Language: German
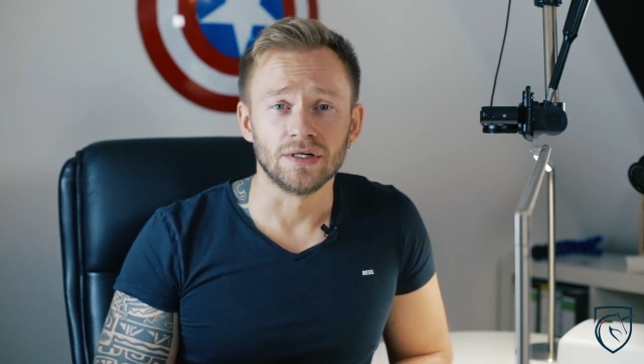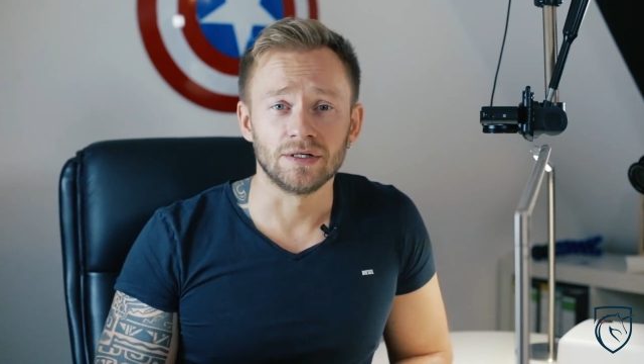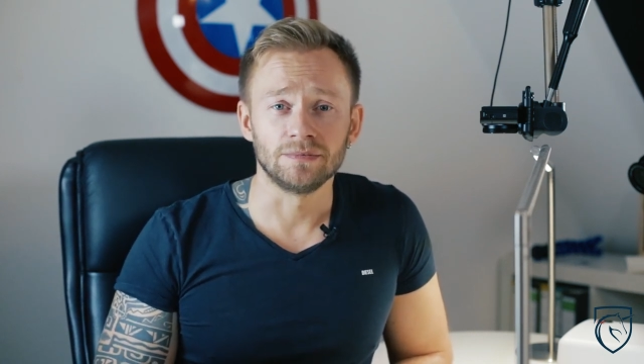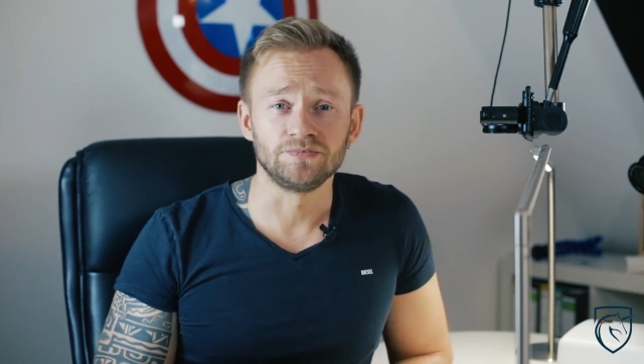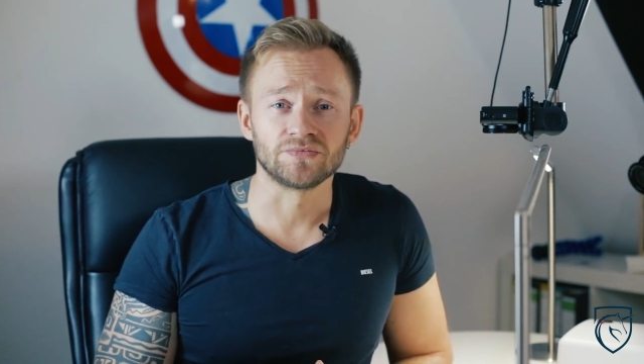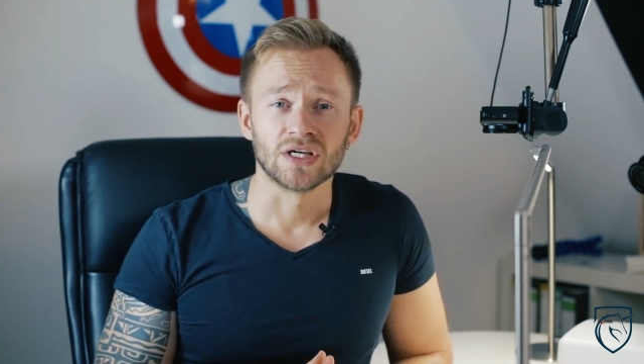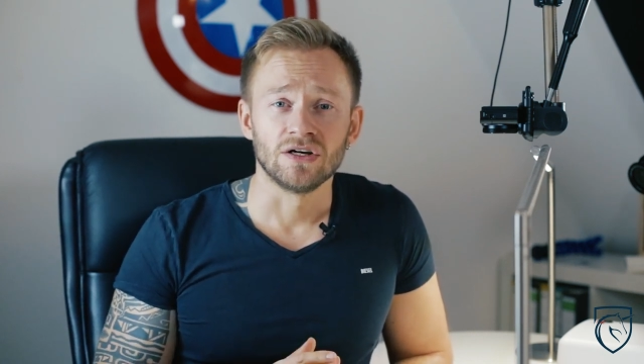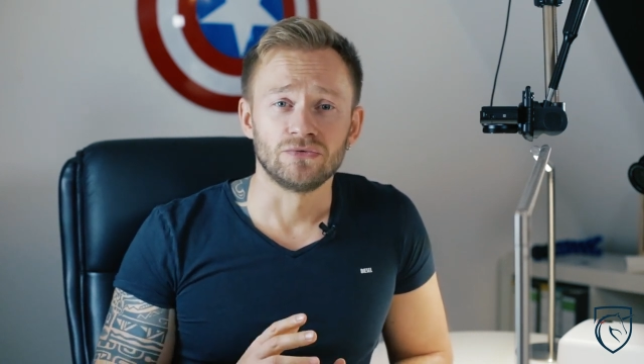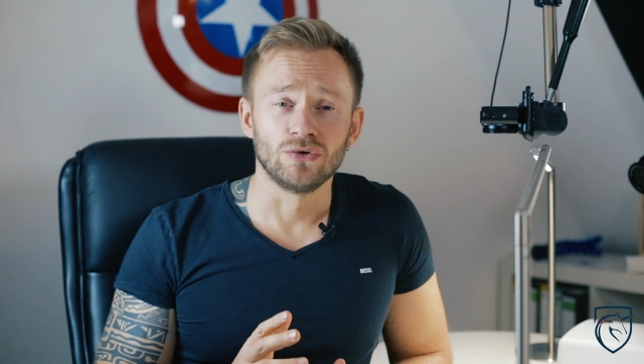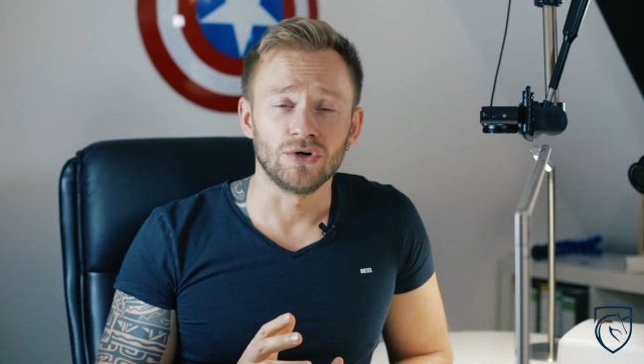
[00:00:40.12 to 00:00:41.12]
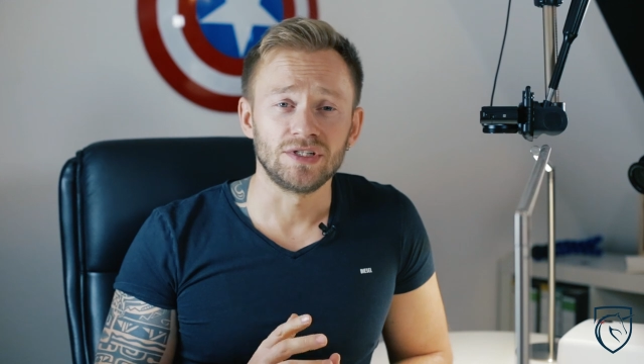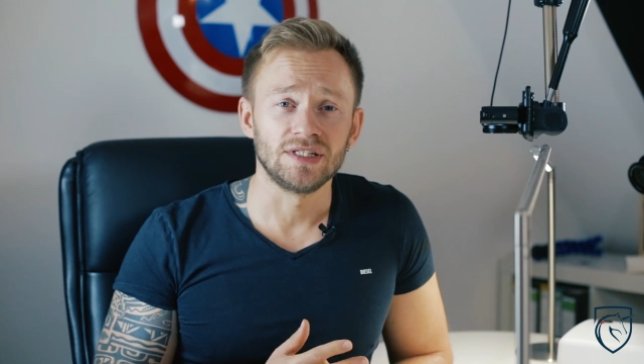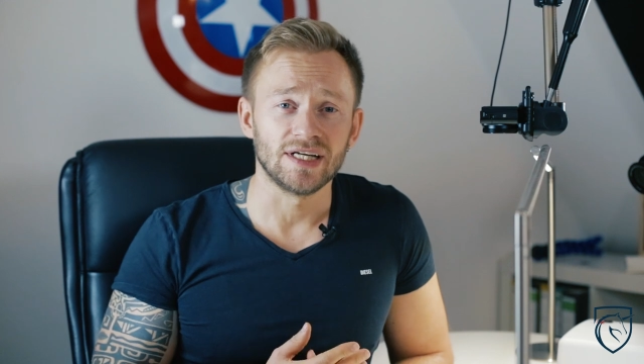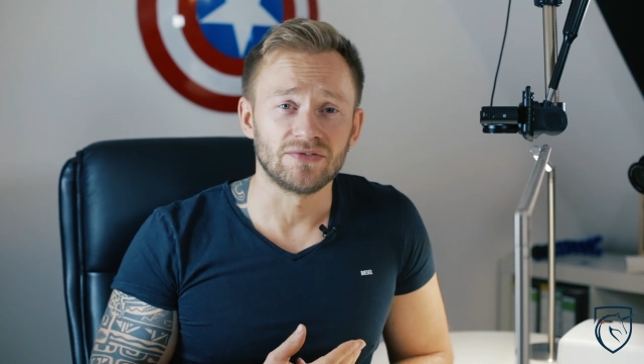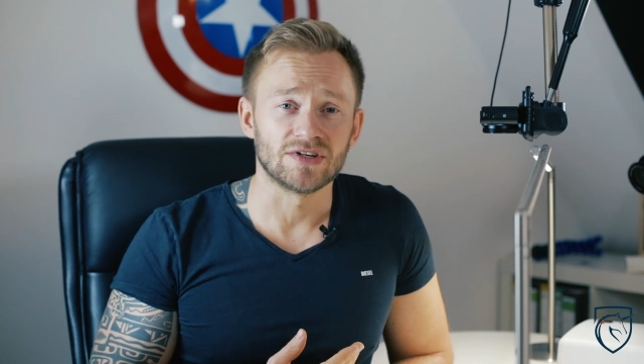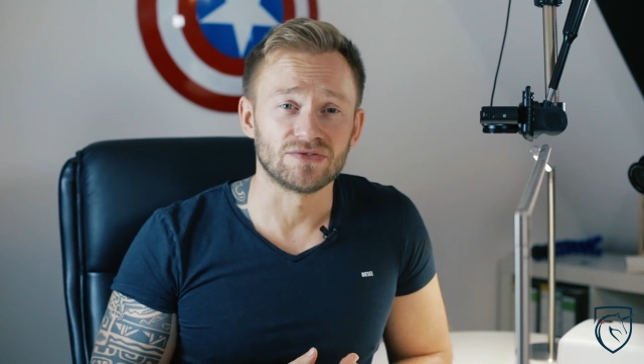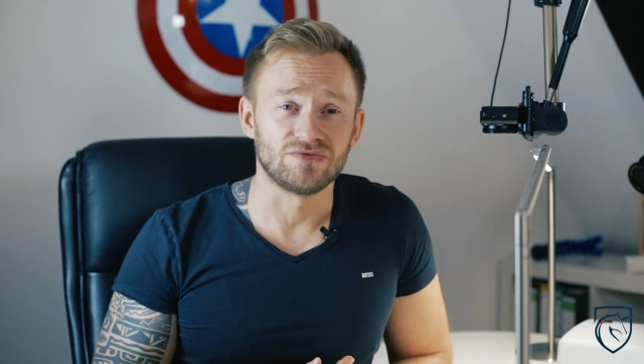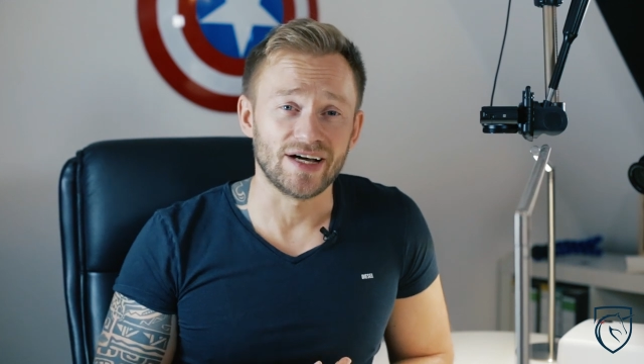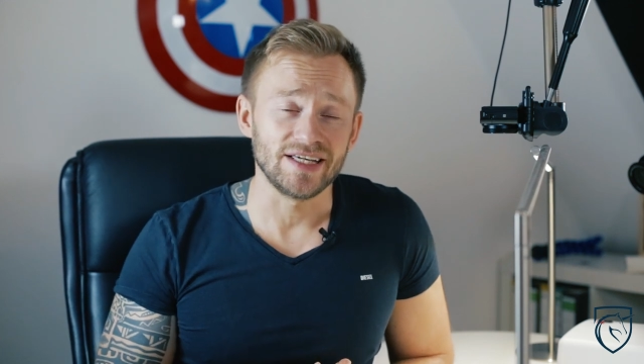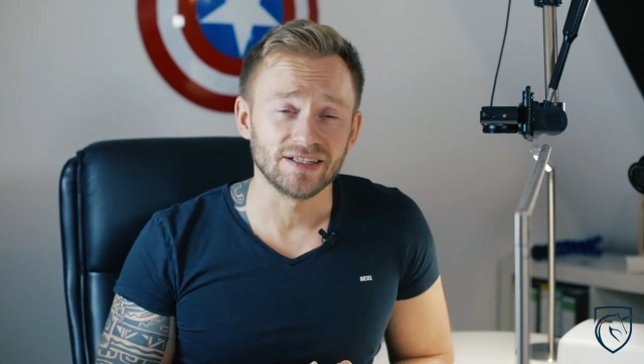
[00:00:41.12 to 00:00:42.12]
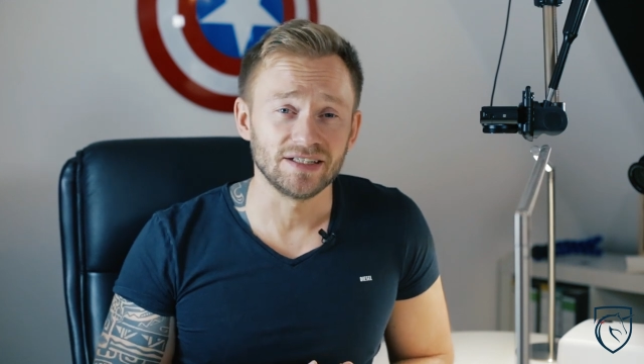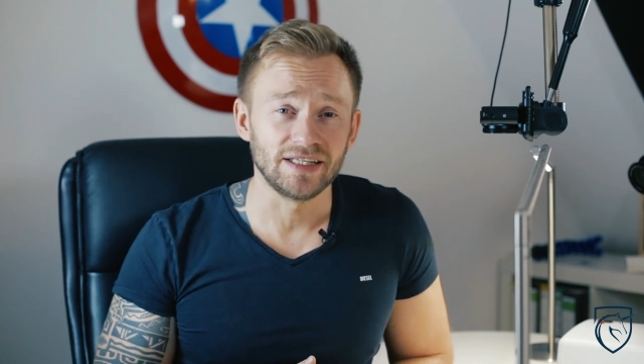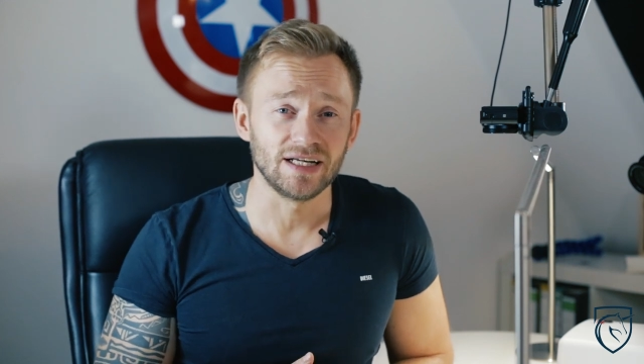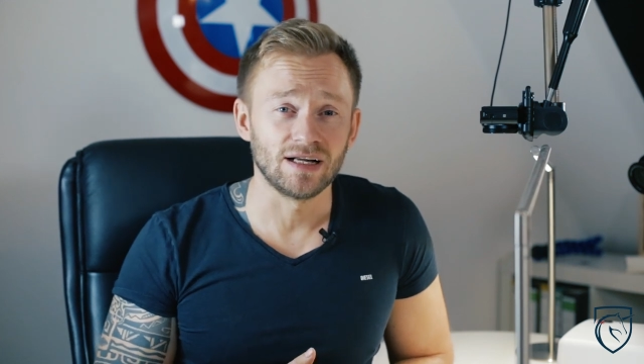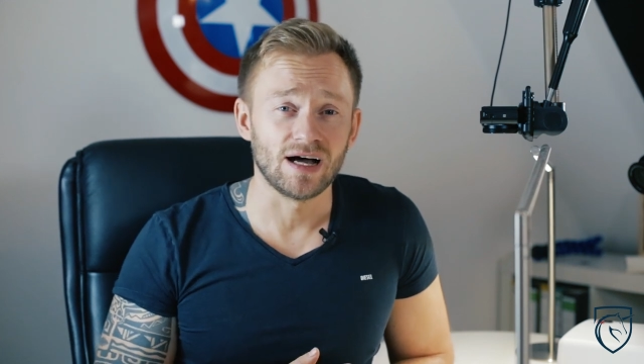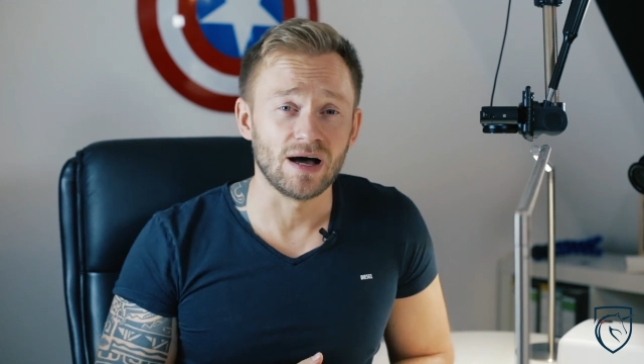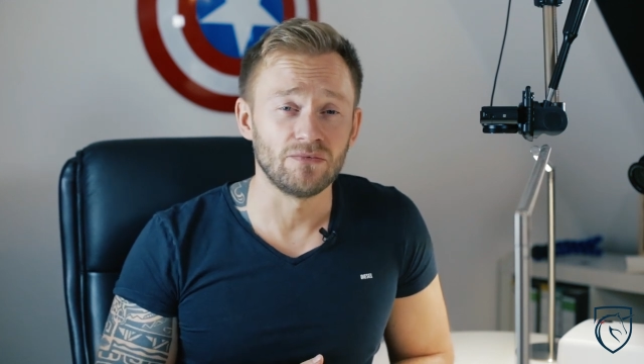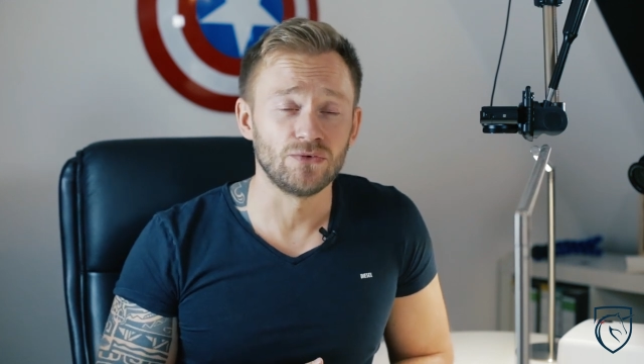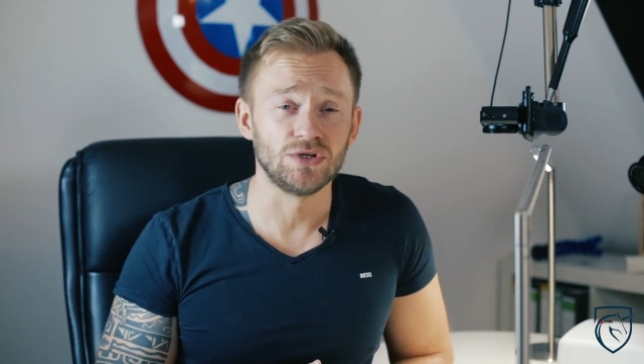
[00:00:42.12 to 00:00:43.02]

Ähm, für Leute, die etwas weichere Nägel haben,